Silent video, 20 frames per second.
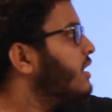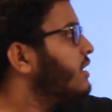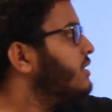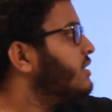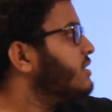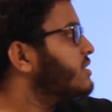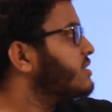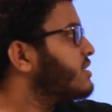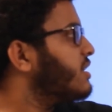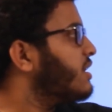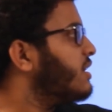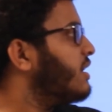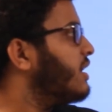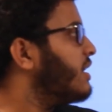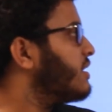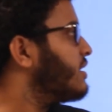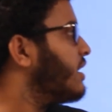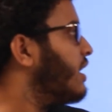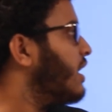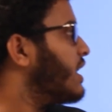రిజిస్టర్డ్
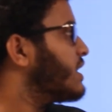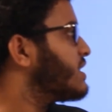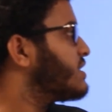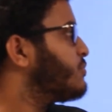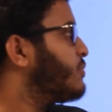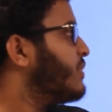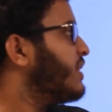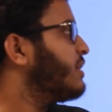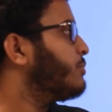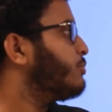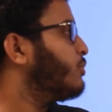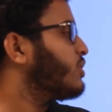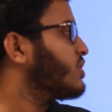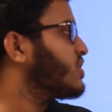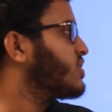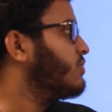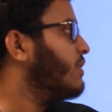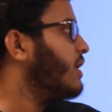లేదా స్పీడ్ పోస్ట్